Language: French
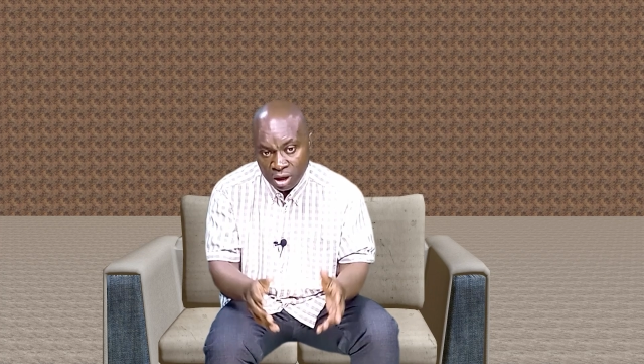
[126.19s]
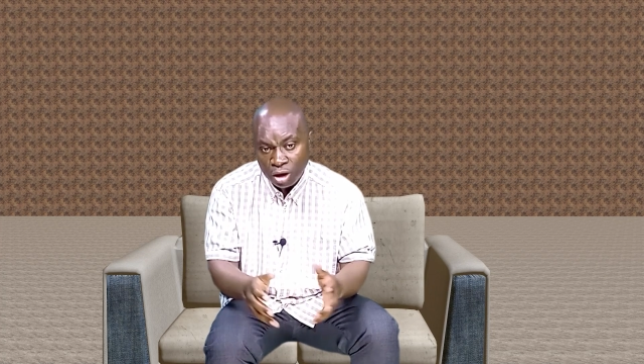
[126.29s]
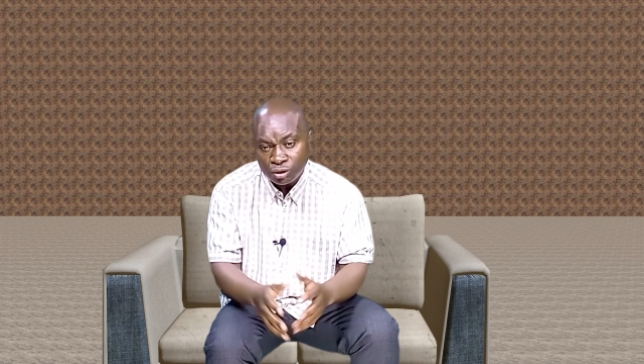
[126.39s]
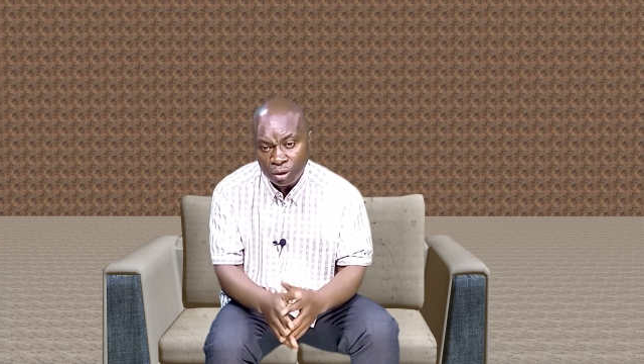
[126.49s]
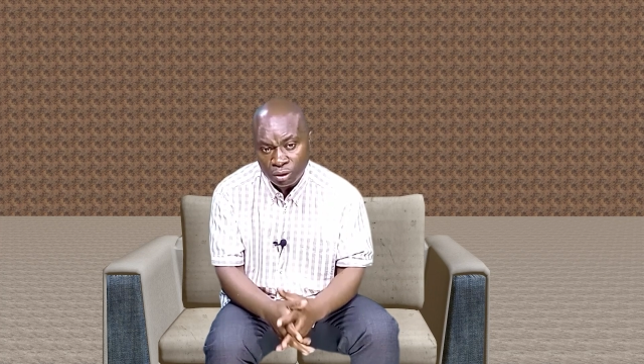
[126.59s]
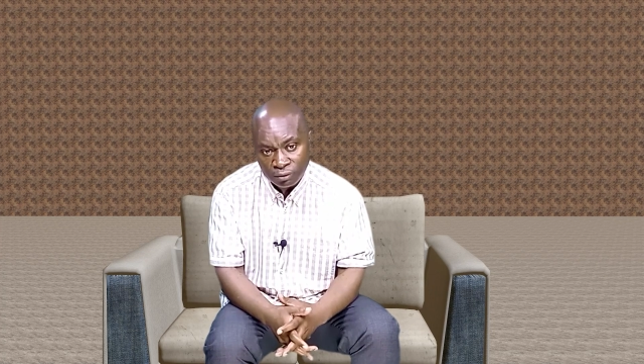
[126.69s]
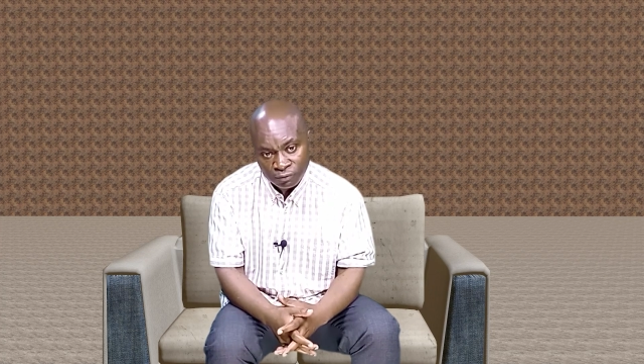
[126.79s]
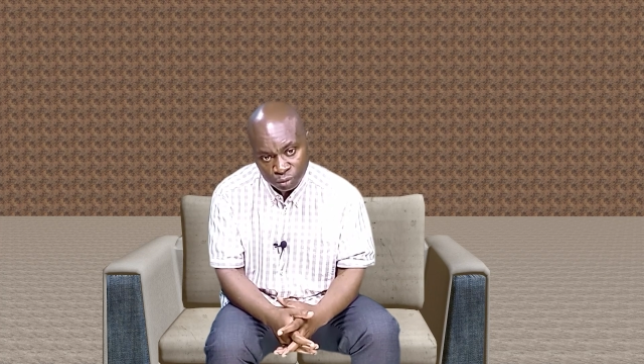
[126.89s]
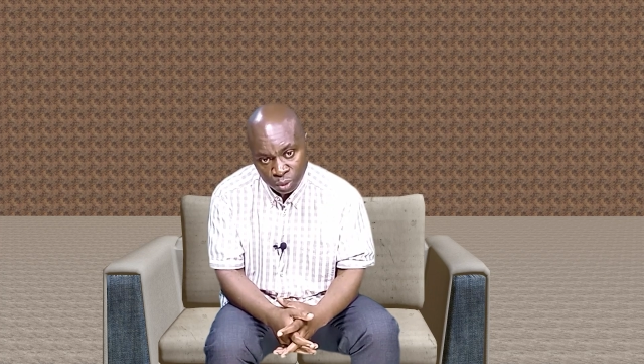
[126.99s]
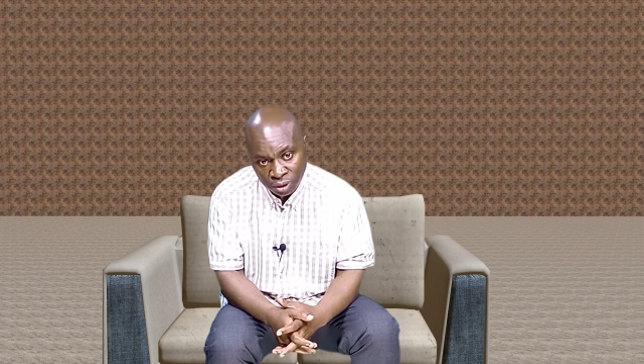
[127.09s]
En tant que
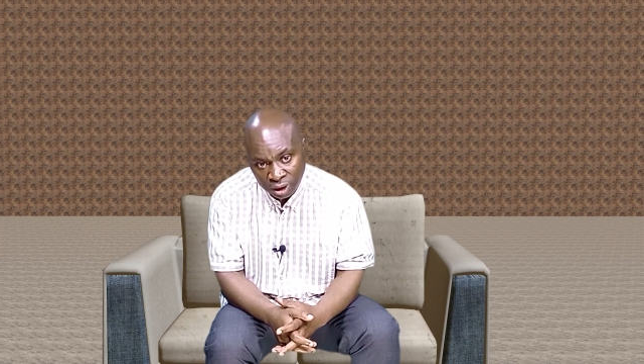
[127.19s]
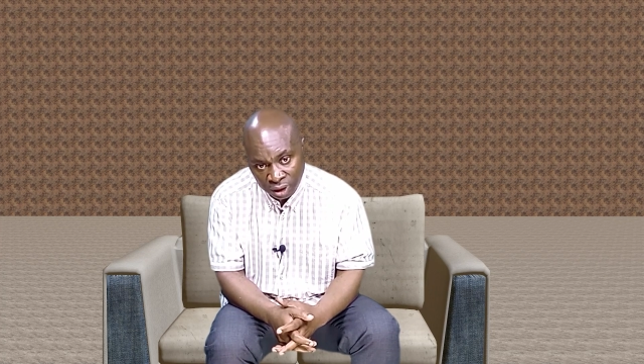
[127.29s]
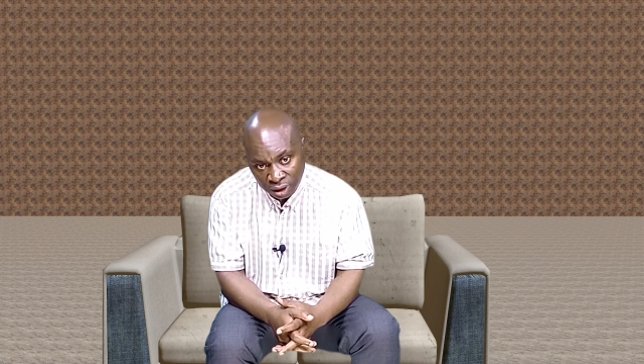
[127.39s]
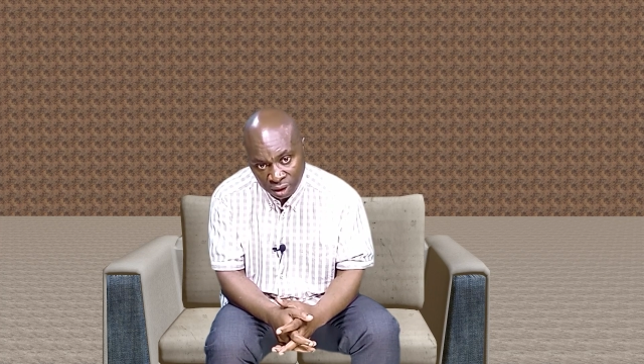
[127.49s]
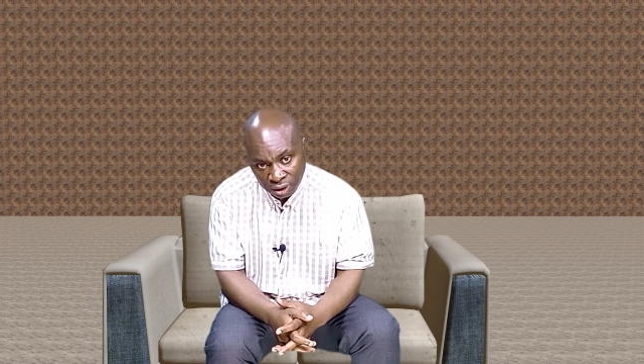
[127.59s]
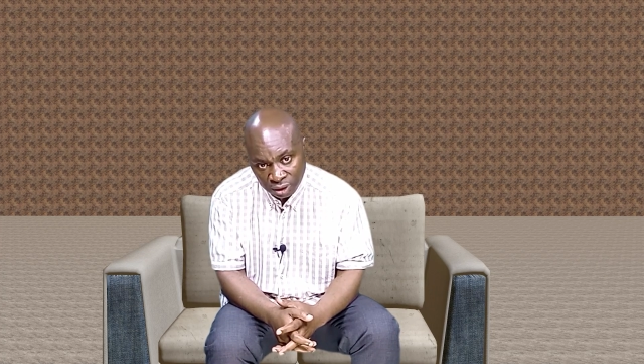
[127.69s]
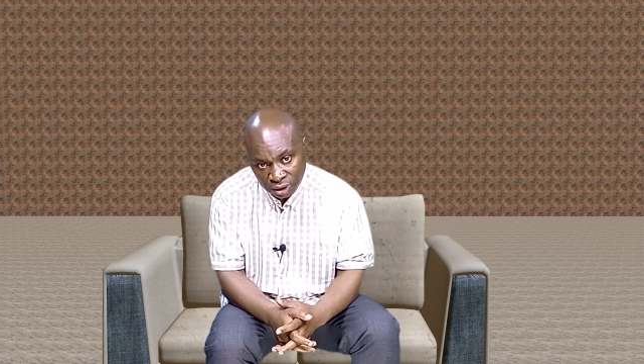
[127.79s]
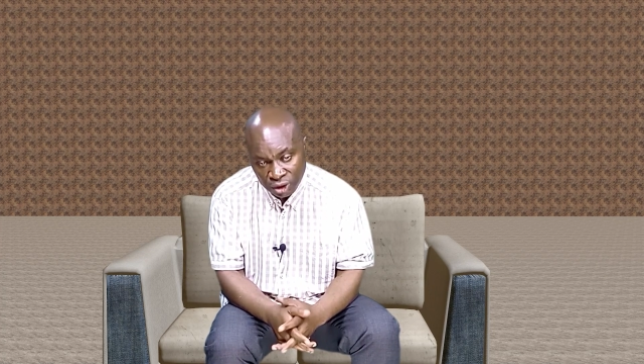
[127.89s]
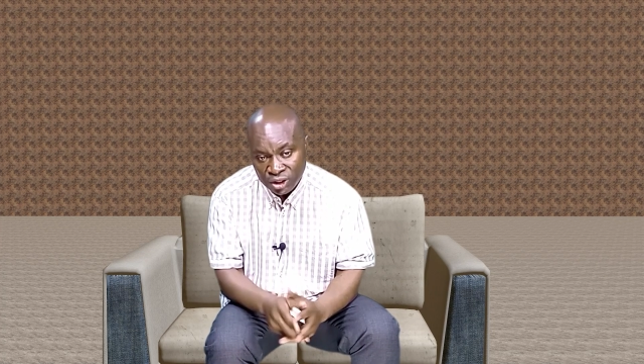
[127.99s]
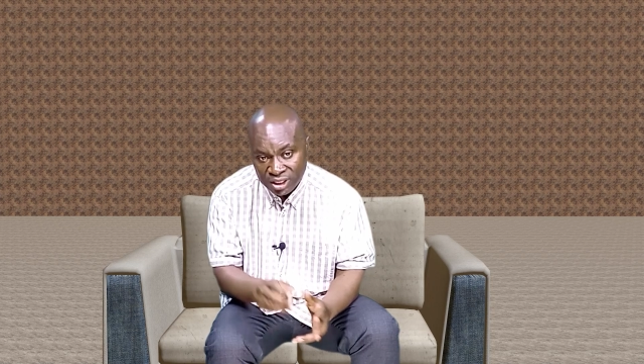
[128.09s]
footballeur,
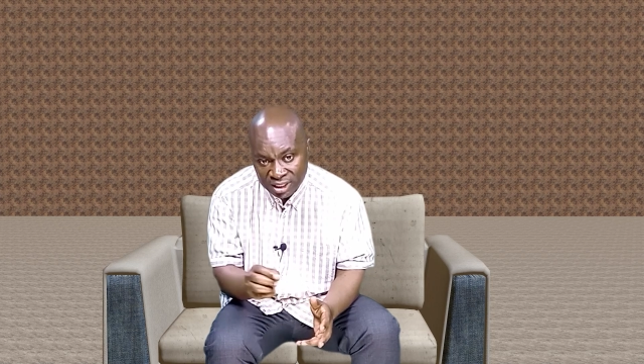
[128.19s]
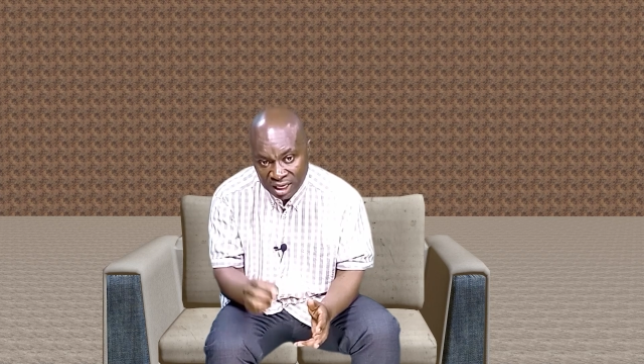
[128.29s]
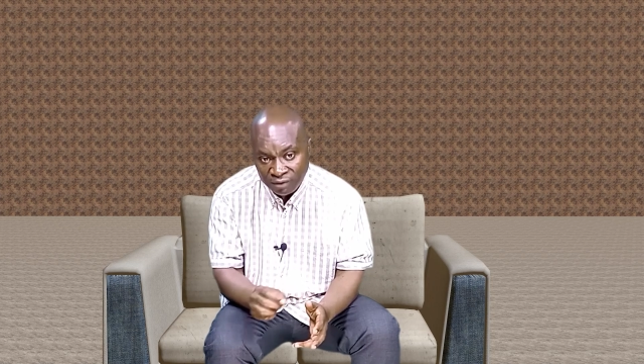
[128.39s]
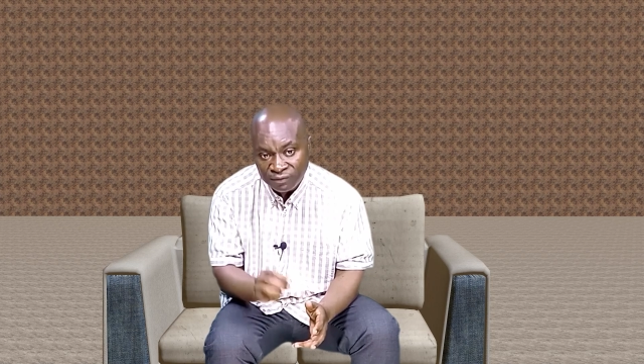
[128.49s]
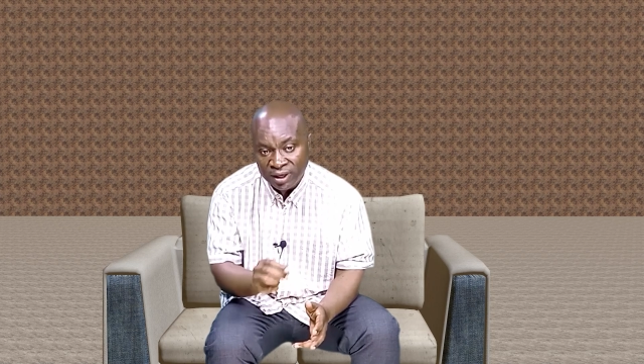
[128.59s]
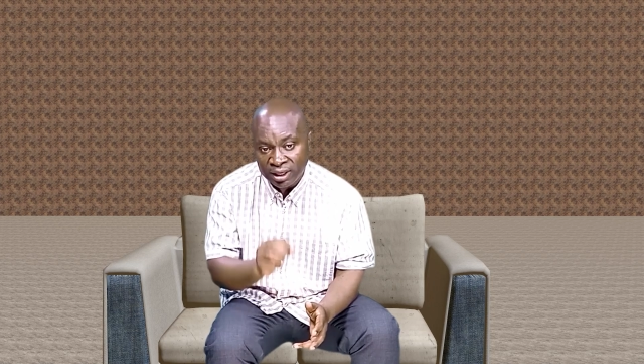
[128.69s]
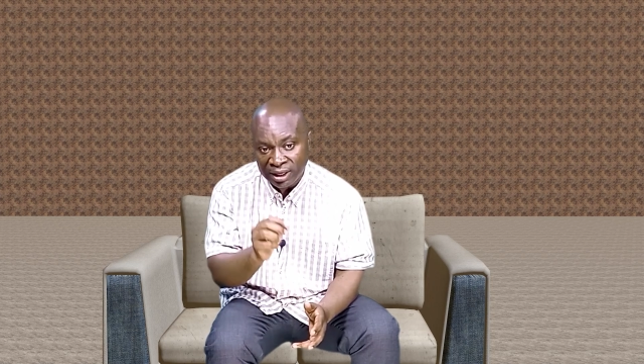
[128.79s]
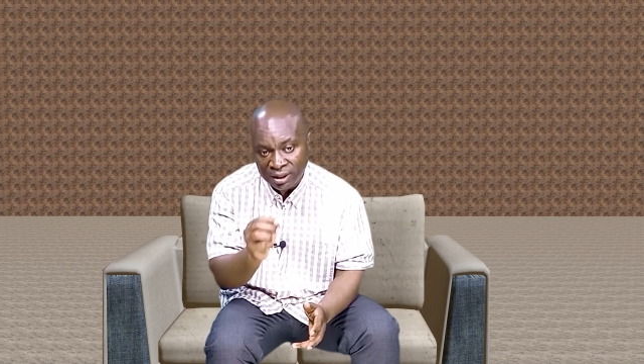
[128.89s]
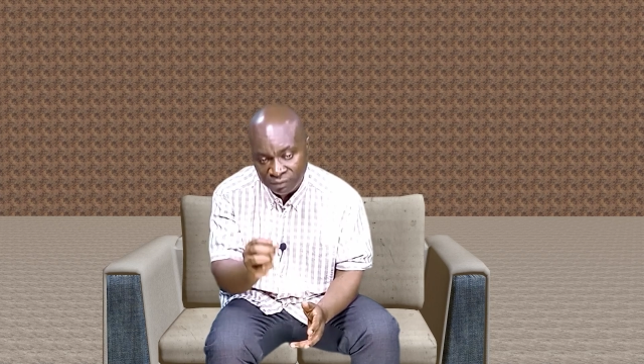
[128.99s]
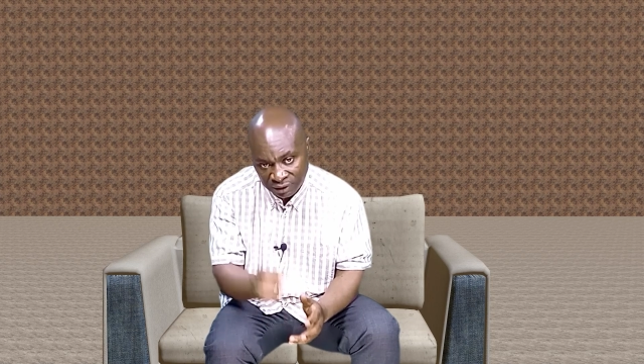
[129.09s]
il a fait
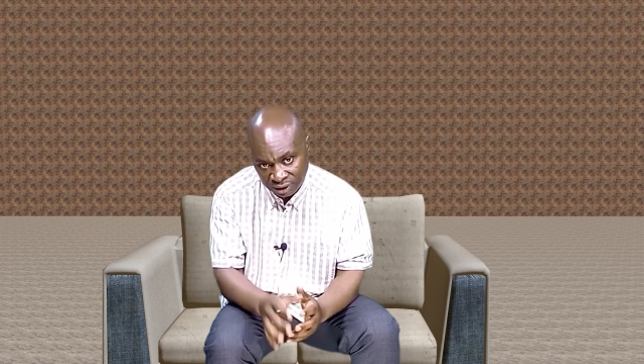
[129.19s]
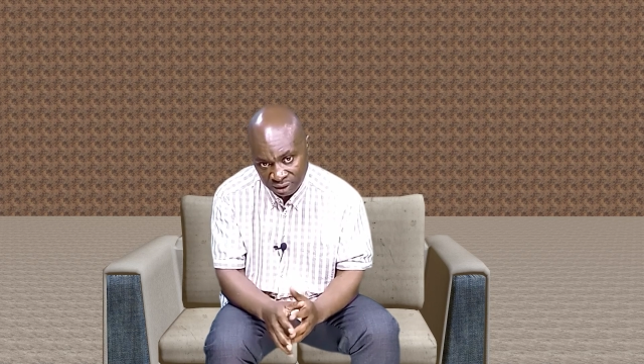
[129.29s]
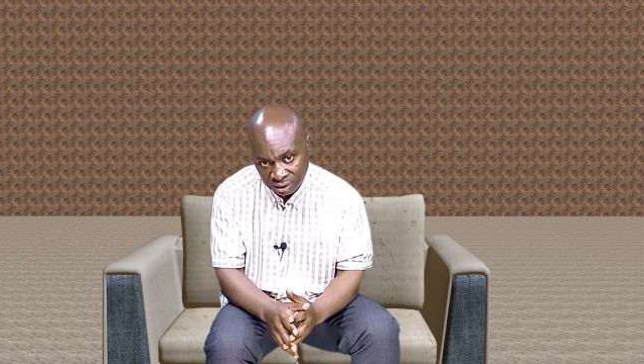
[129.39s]
rêver.